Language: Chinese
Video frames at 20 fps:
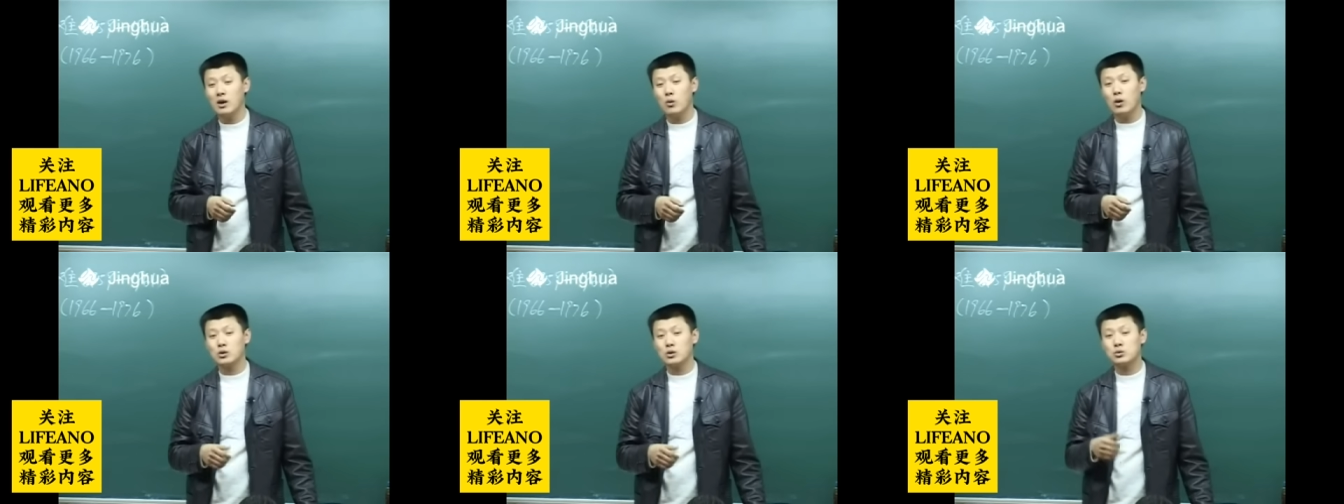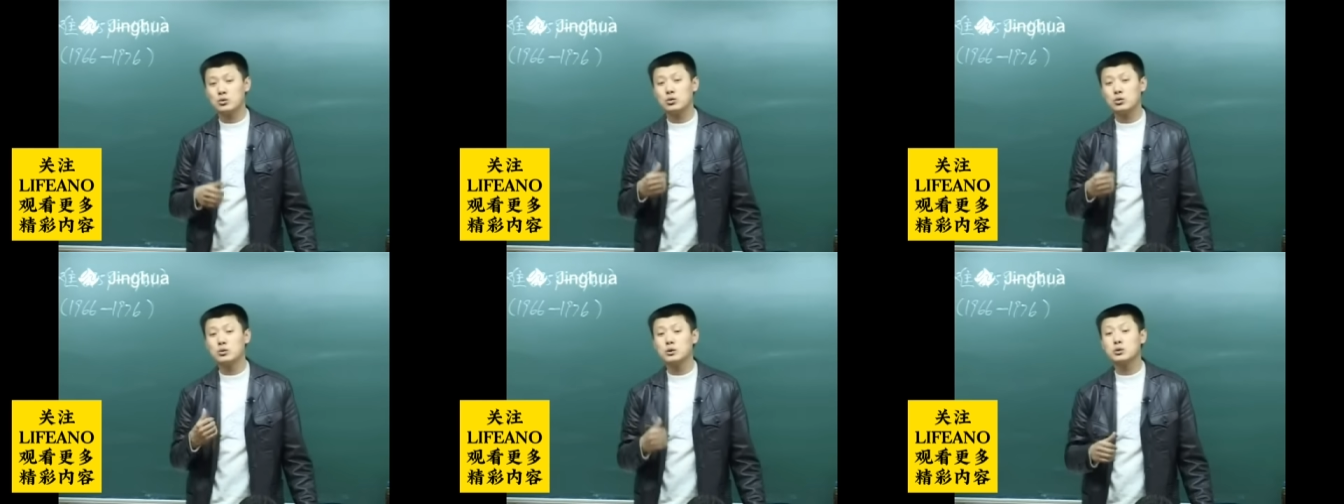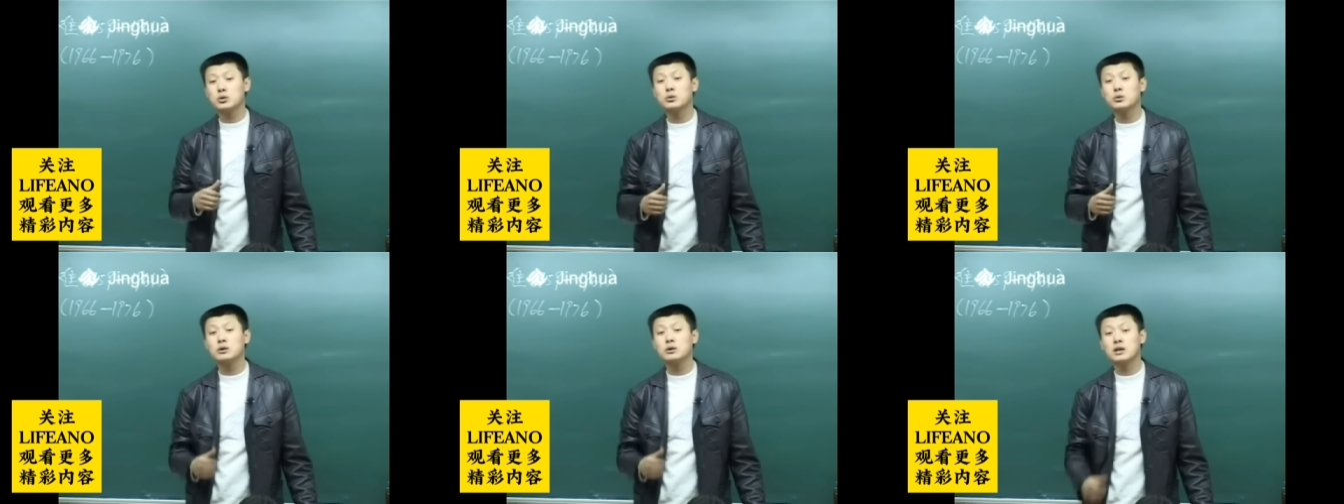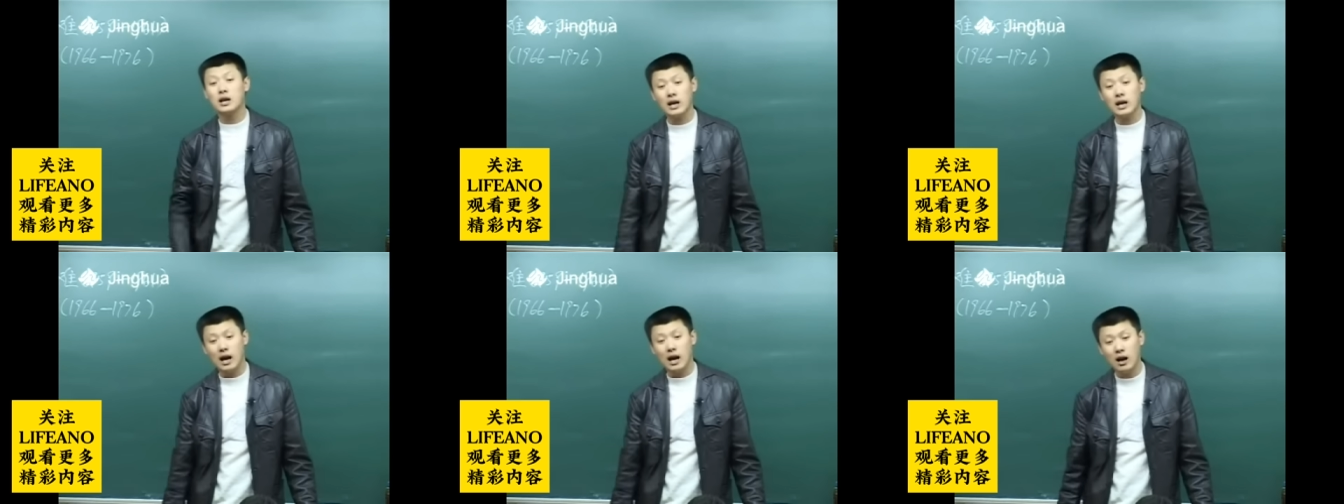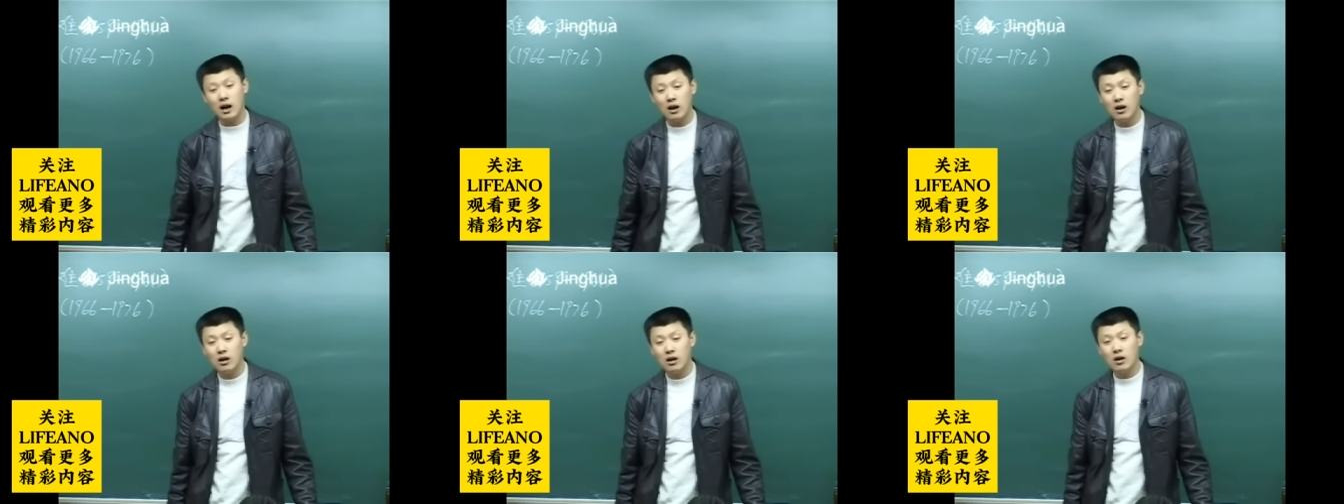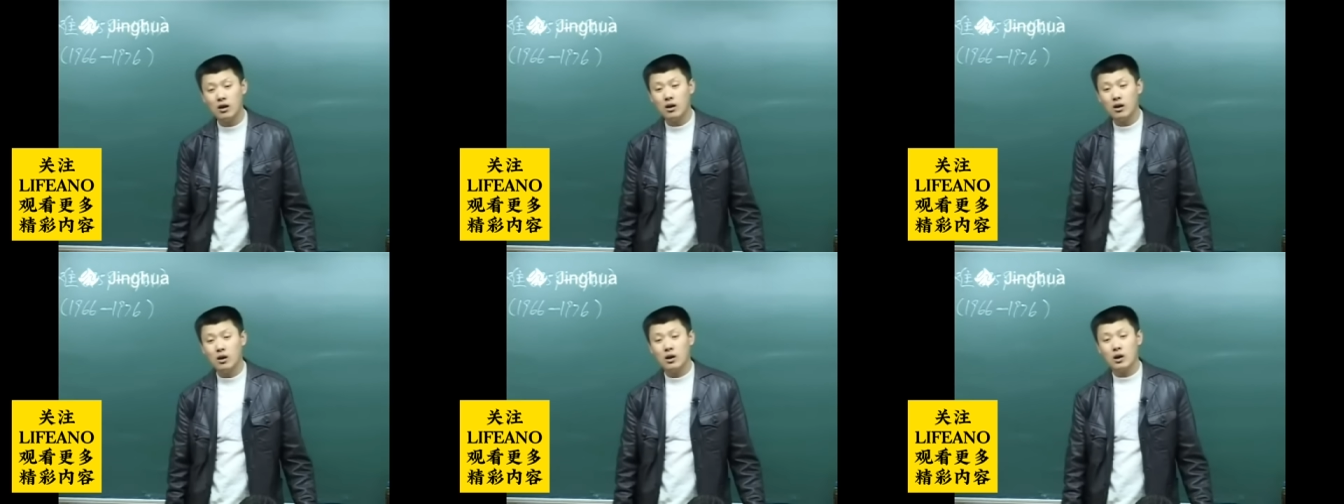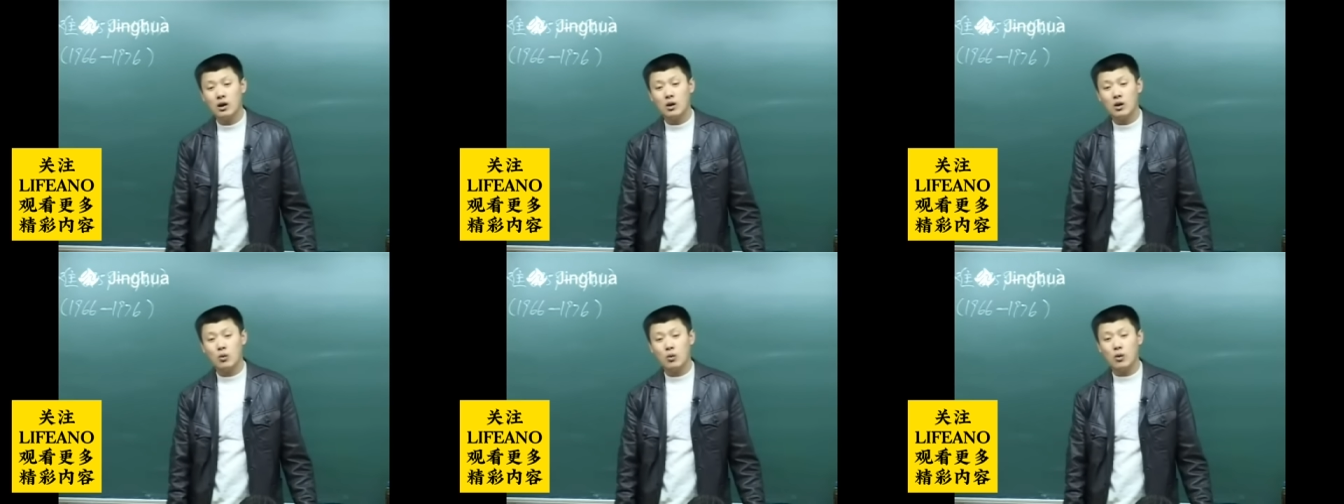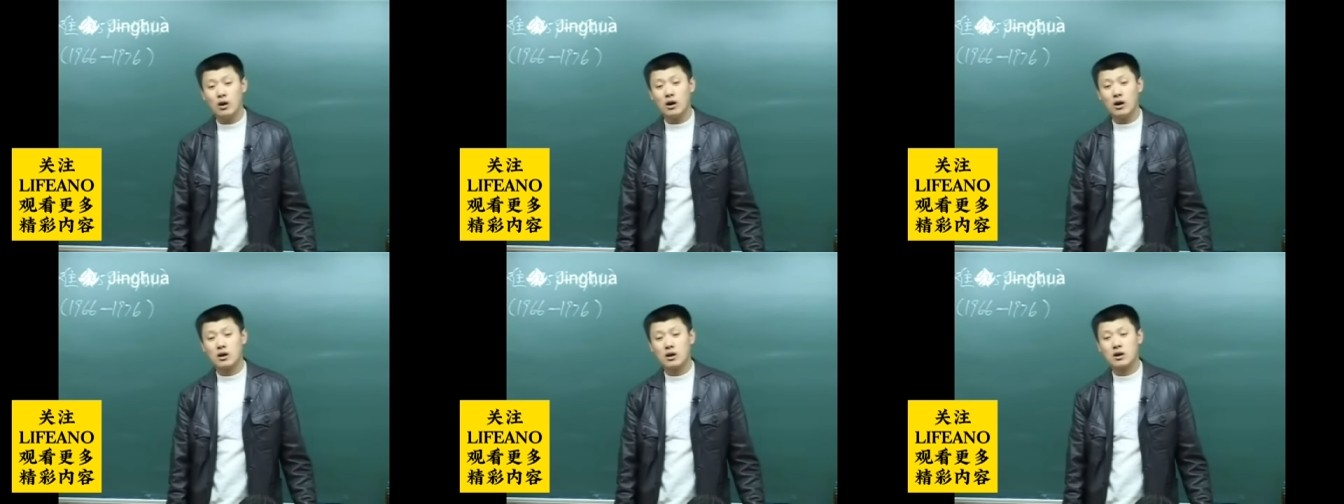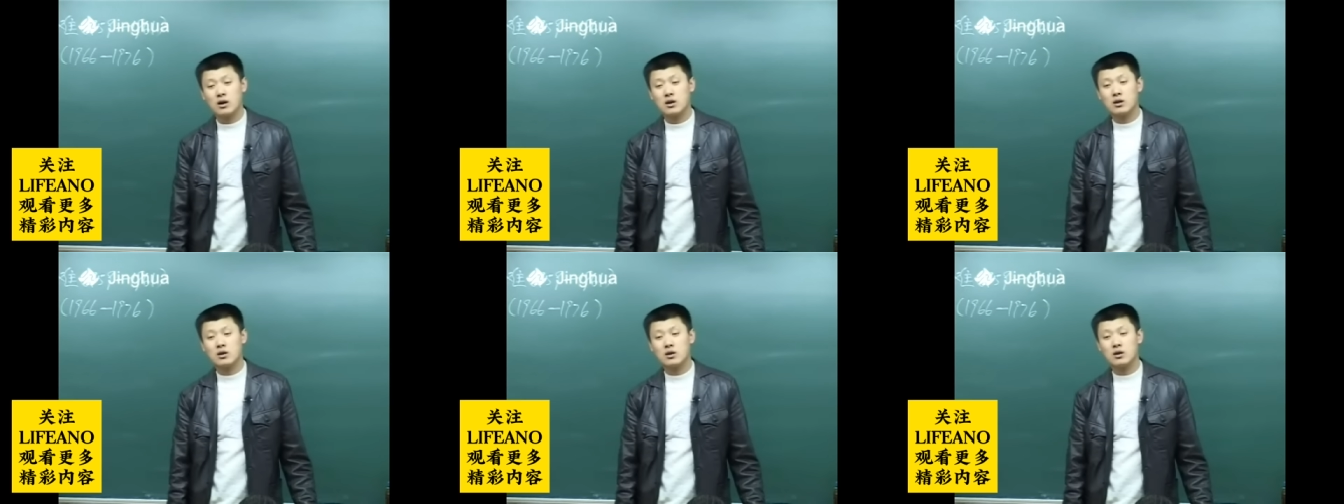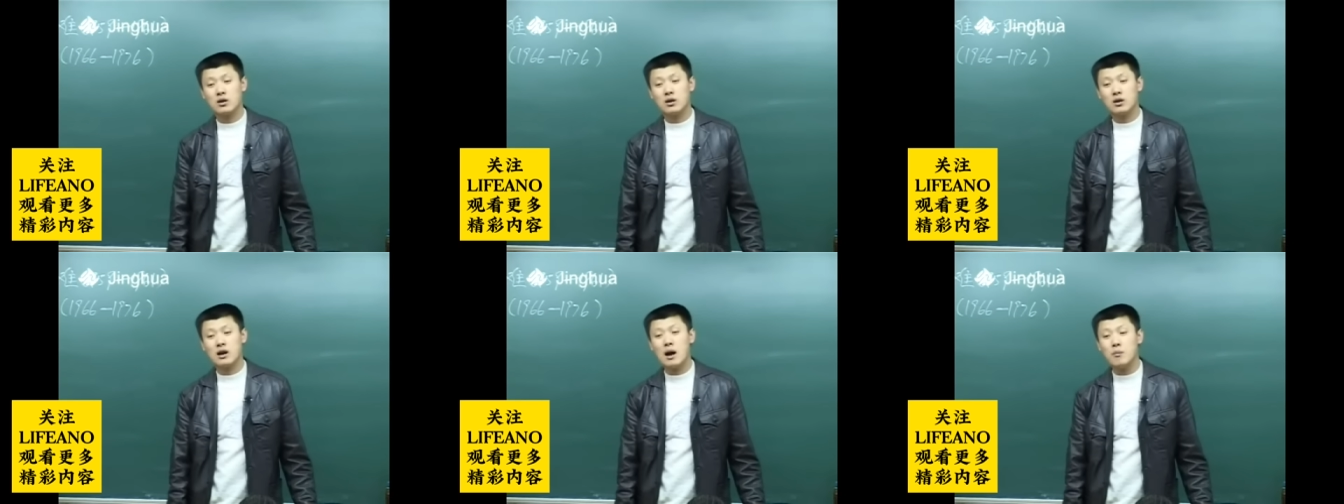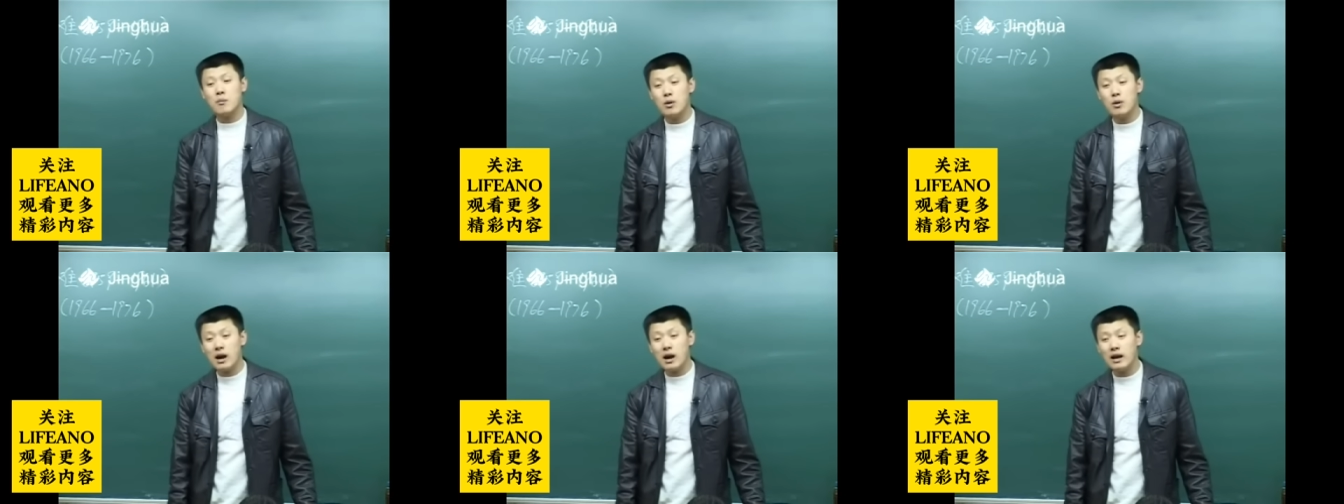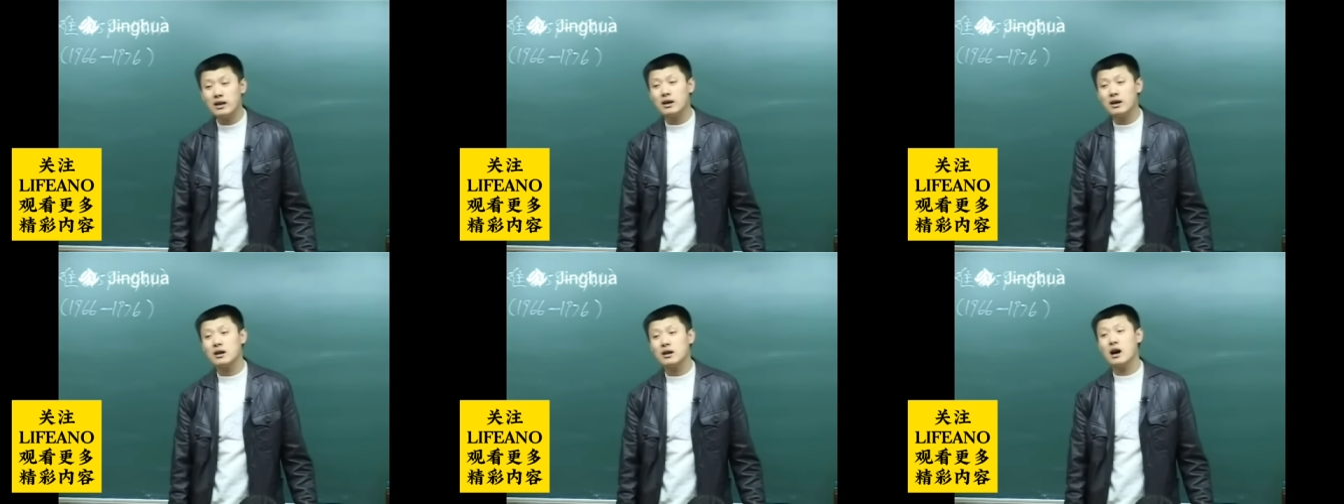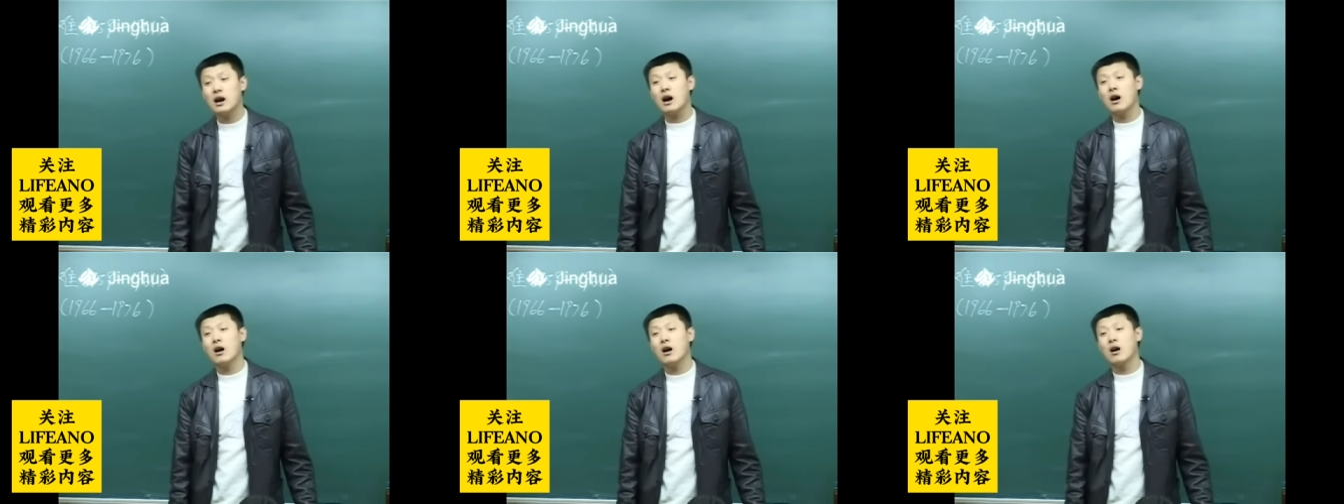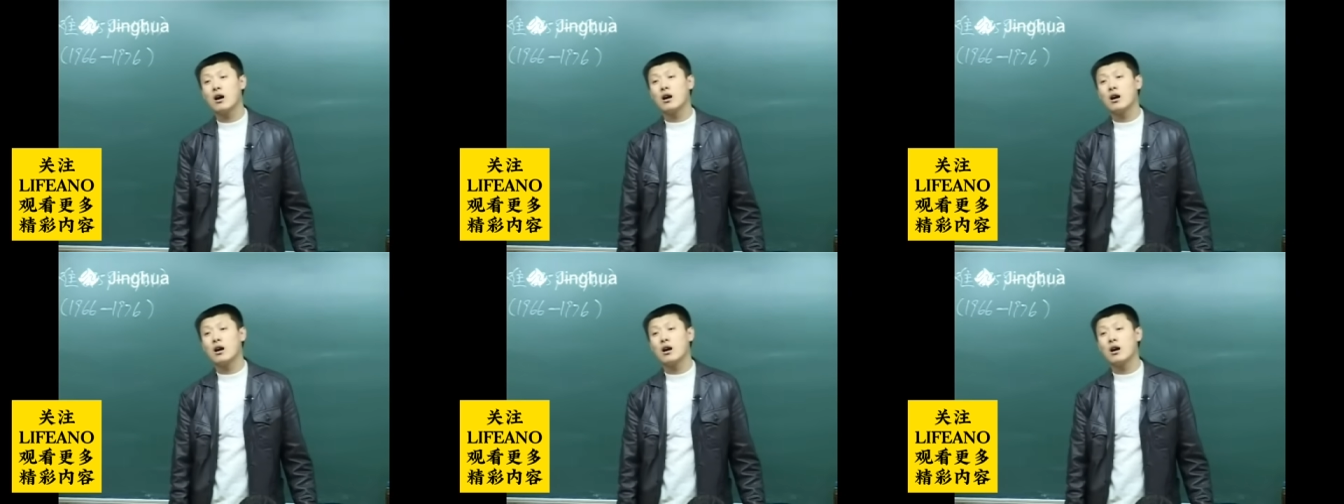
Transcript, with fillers: 我去不去一个样，我干不干一个样，